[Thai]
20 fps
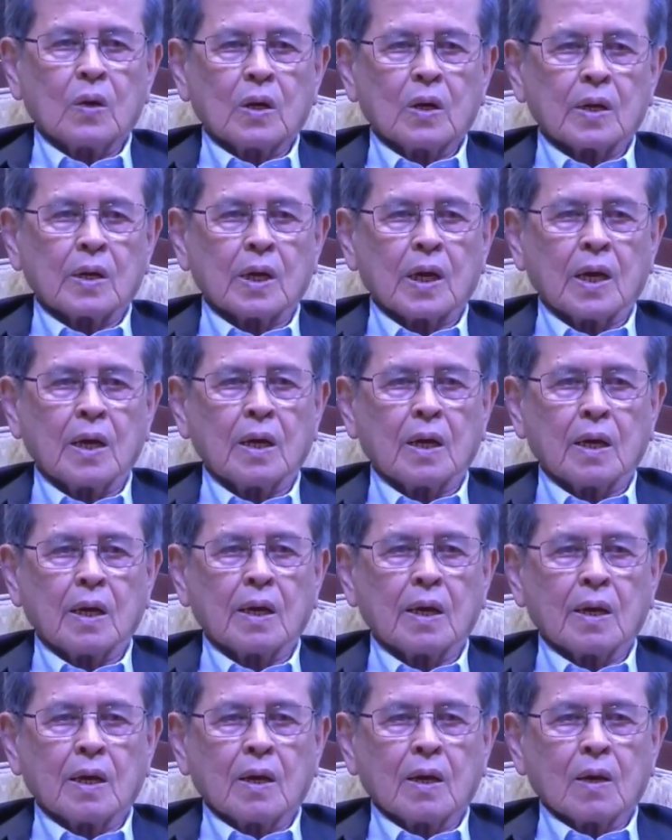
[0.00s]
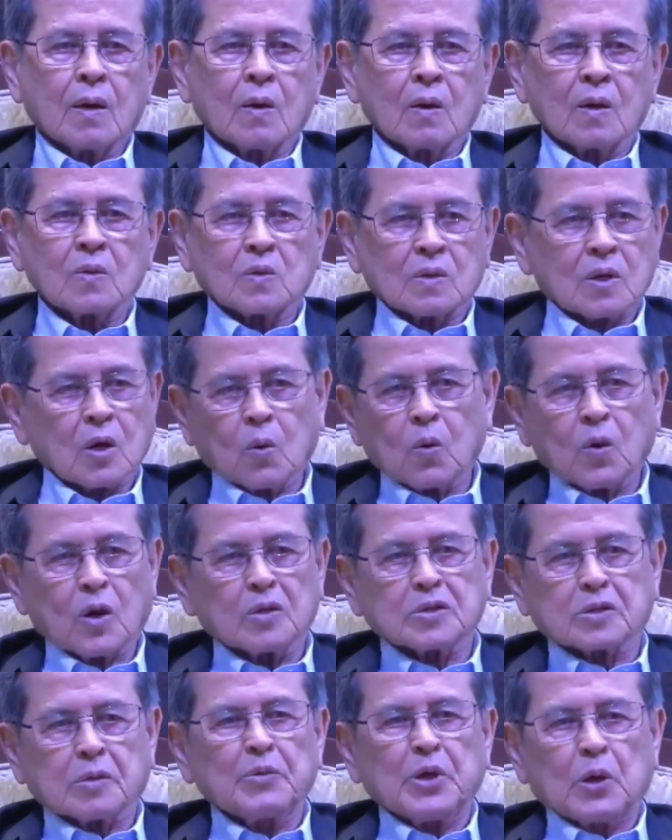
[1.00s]
นะหลังจากคุกแล้วจะ
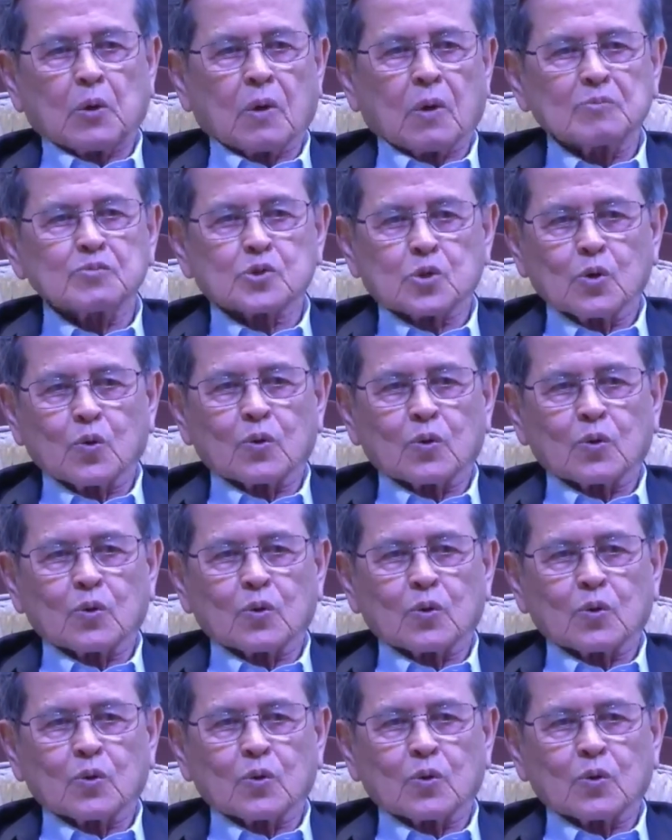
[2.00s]
มีความสุข